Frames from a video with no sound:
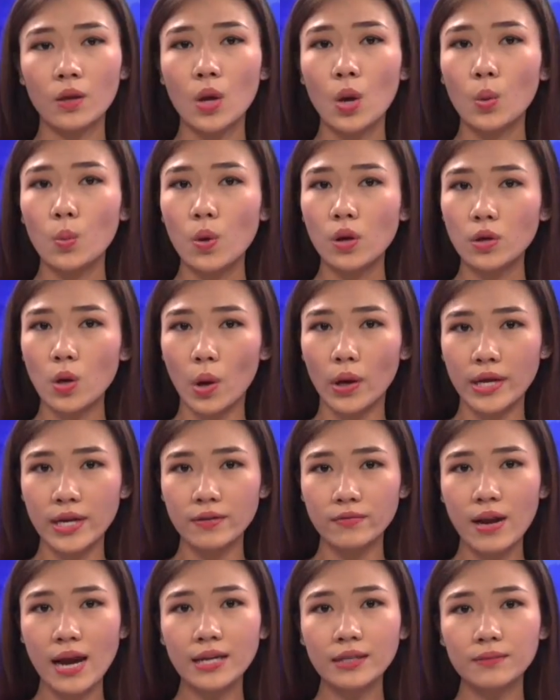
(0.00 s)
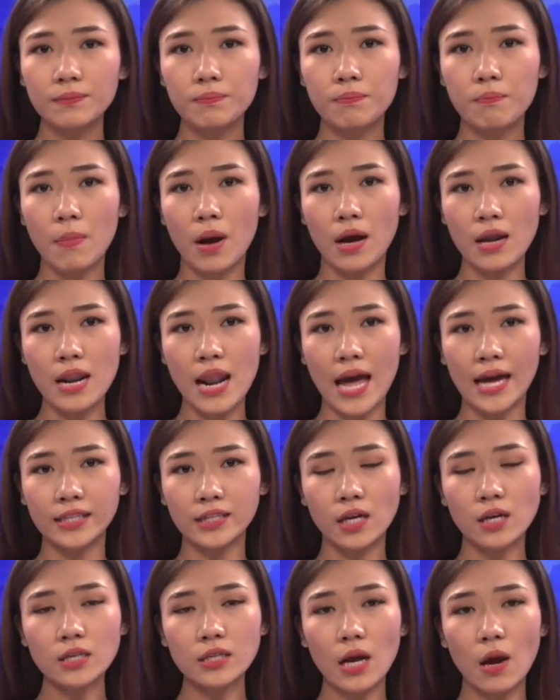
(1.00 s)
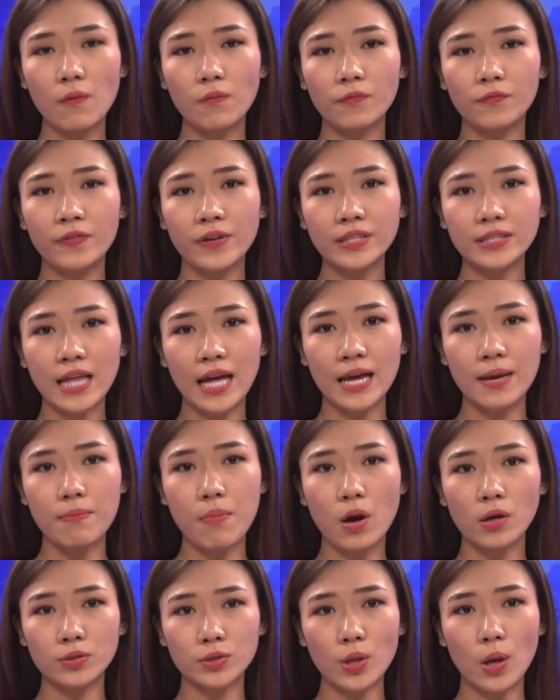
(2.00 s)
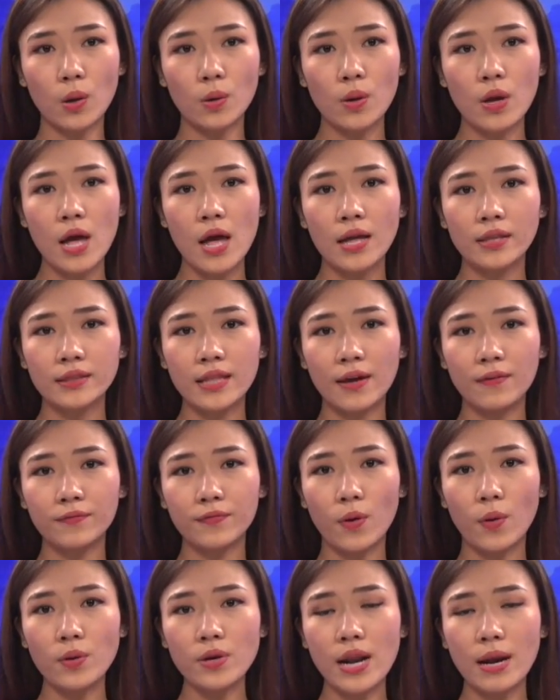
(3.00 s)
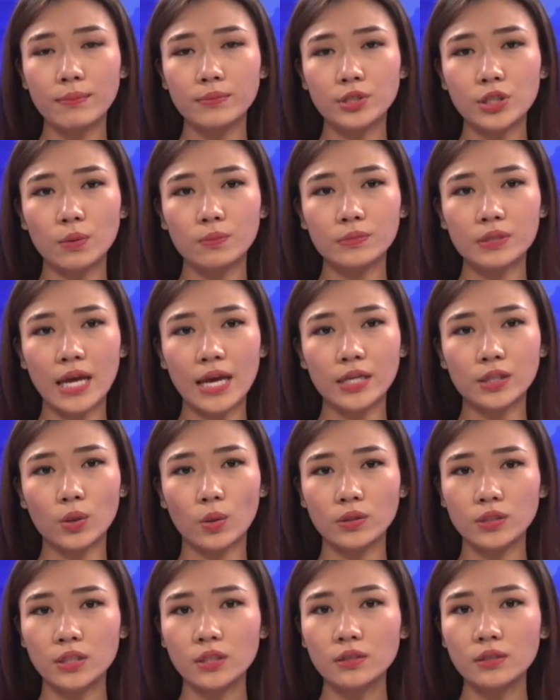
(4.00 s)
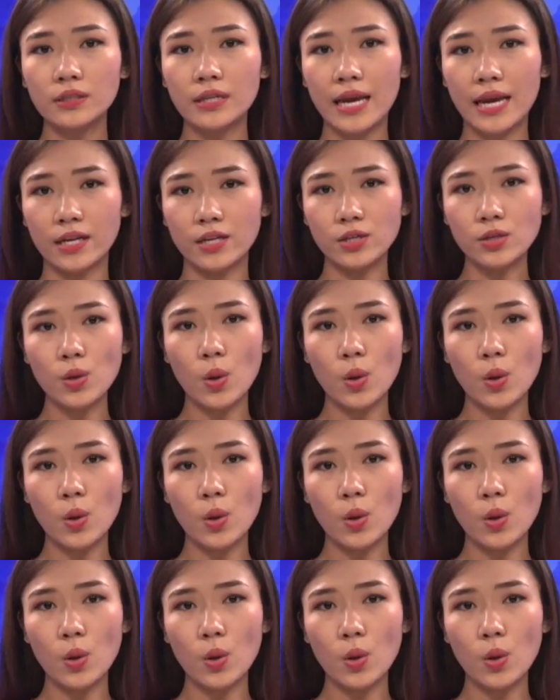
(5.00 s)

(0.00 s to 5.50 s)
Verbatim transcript: Quân đội Iraq mở lại tấn công phía tây Mosul, thành phố nằm trong tay tổ chức nhà nước